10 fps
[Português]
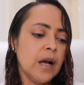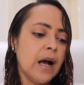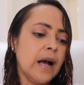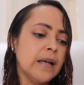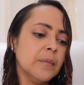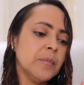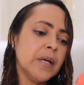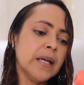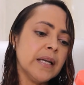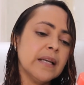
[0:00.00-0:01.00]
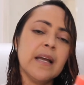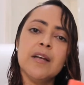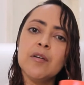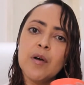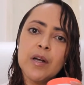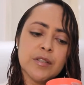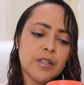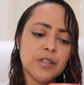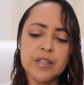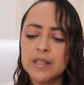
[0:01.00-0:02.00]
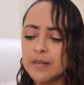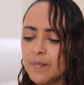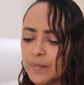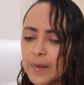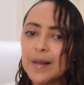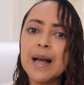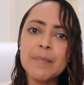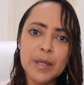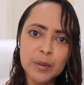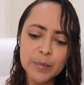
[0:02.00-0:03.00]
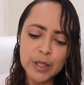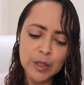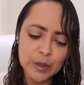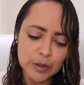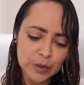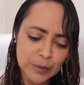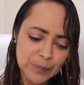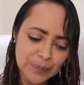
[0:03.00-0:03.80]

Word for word: Ai, amei! Quem não gosta de um cabelo brilhoso?